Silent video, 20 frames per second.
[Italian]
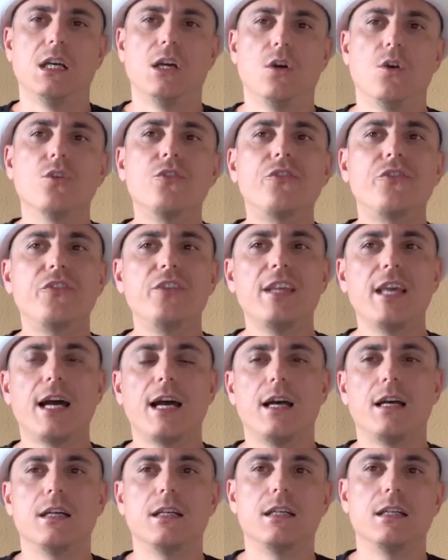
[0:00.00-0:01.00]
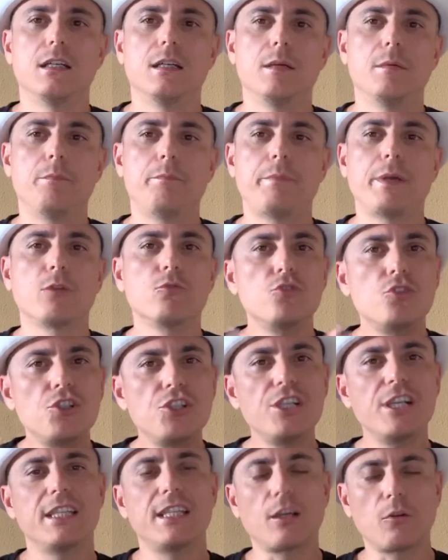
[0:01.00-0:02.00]
ossia per
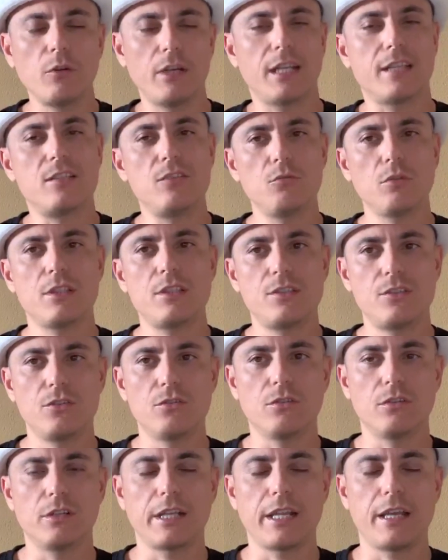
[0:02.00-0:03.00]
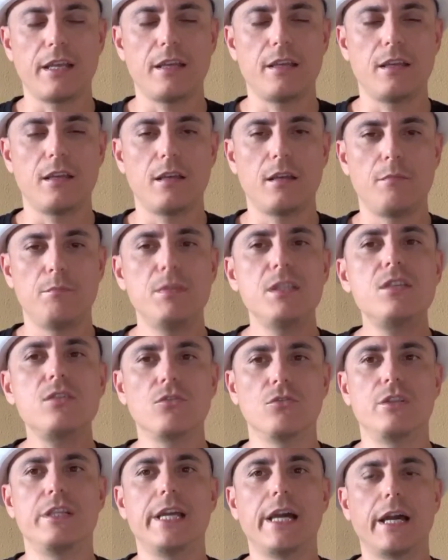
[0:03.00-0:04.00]
uscire da quella situazione
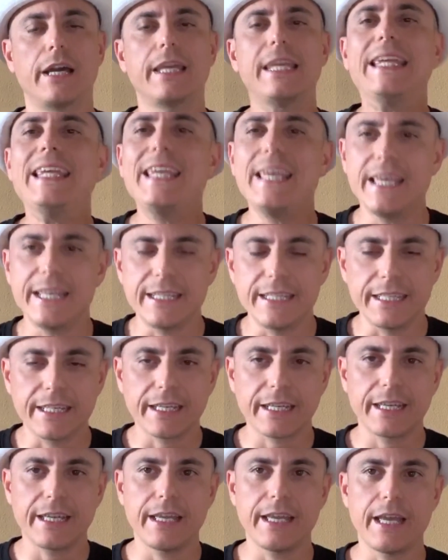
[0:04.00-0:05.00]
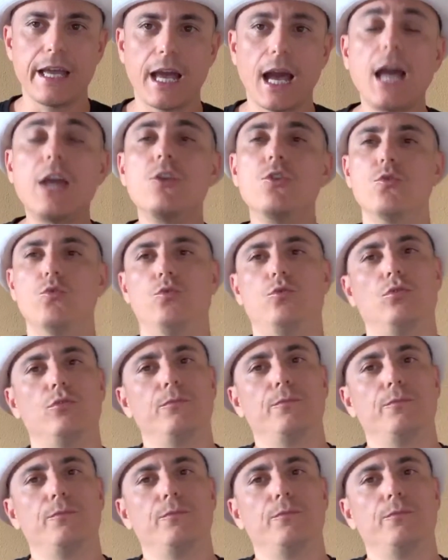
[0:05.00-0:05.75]
bisogna chiedere aiuto.